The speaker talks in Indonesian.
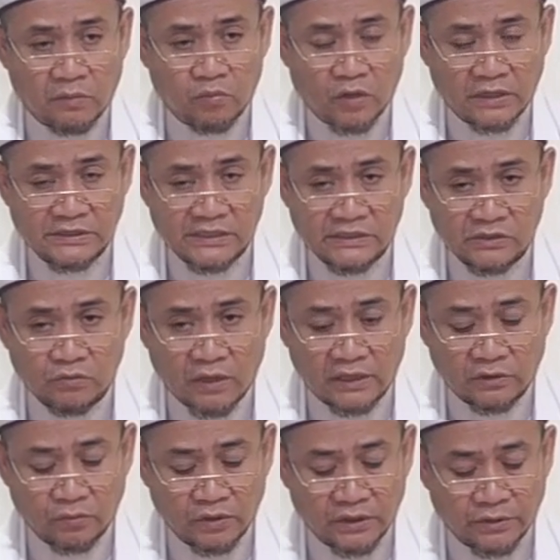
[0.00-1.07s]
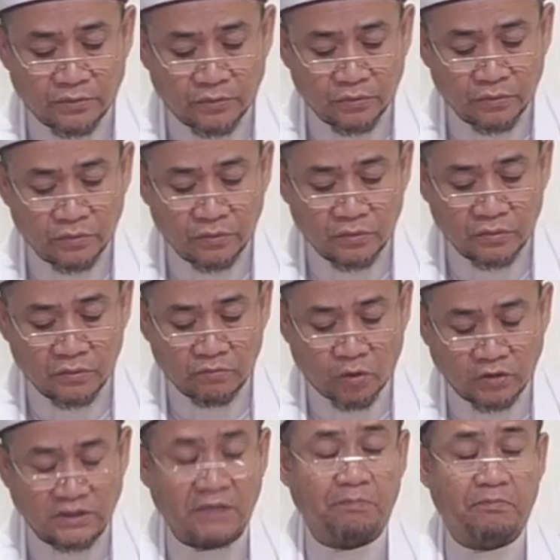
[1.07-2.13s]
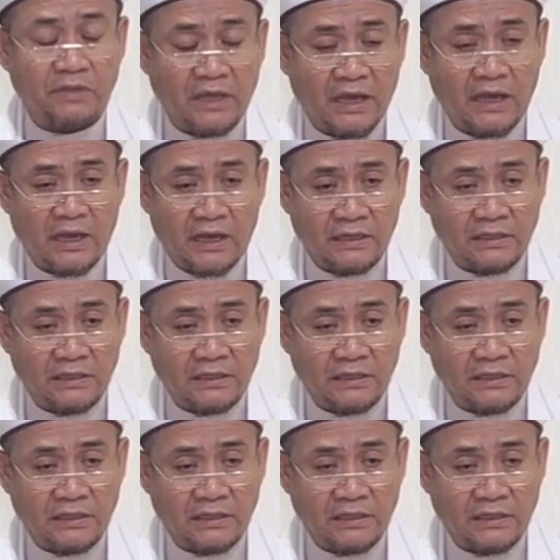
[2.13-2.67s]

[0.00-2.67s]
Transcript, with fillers: uh, uh, uh, uh, punya ketetapan hukum.